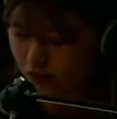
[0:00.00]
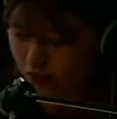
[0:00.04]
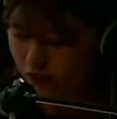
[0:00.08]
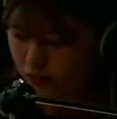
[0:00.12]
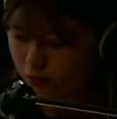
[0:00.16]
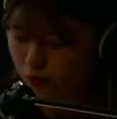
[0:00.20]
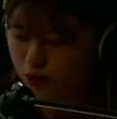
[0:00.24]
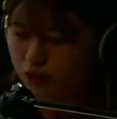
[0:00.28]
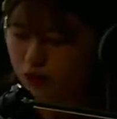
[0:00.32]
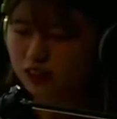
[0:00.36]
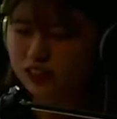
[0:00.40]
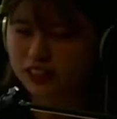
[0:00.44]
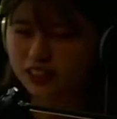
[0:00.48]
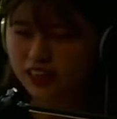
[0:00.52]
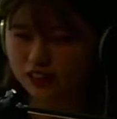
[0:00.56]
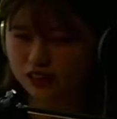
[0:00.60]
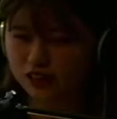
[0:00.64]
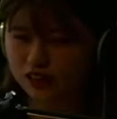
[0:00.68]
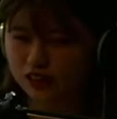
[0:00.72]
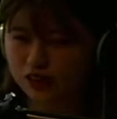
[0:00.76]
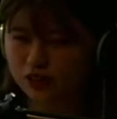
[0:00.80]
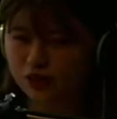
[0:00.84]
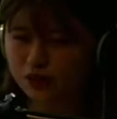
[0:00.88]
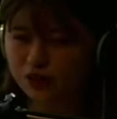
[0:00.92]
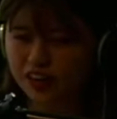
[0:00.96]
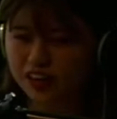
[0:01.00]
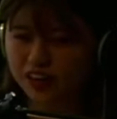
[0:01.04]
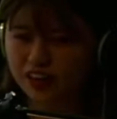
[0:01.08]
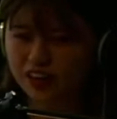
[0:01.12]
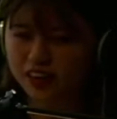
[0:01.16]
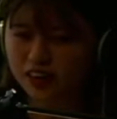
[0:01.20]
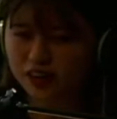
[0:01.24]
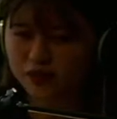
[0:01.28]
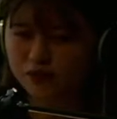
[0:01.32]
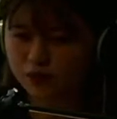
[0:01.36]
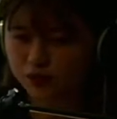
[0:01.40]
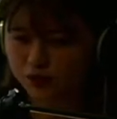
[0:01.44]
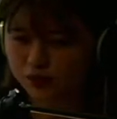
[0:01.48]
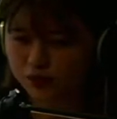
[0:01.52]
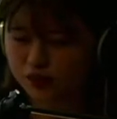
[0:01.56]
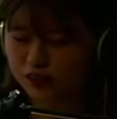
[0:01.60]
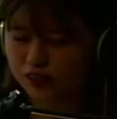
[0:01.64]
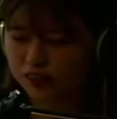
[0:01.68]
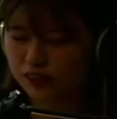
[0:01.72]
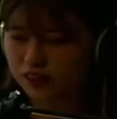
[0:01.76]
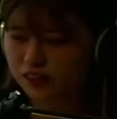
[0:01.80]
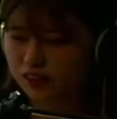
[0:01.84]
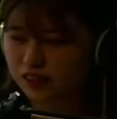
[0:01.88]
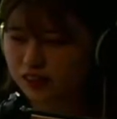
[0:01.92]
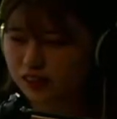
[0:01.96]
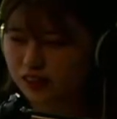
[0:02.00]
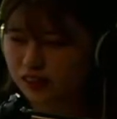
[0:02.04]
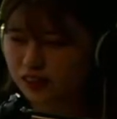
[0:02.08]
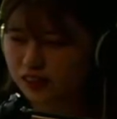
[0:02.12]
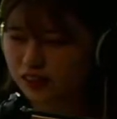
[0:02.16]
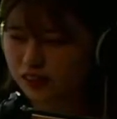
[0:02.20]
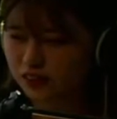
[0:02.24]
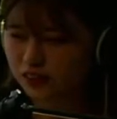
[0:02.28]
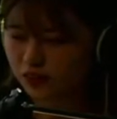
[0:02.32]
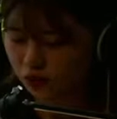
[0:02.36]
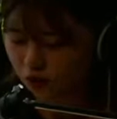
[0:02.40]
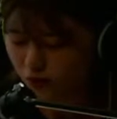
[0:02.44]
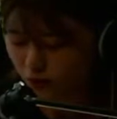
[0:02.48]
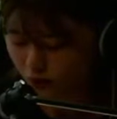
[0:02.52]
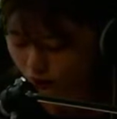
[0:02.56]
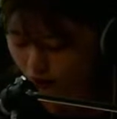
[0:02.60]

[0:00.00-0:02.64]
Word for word: ミュージカル、刀剣乱舞の、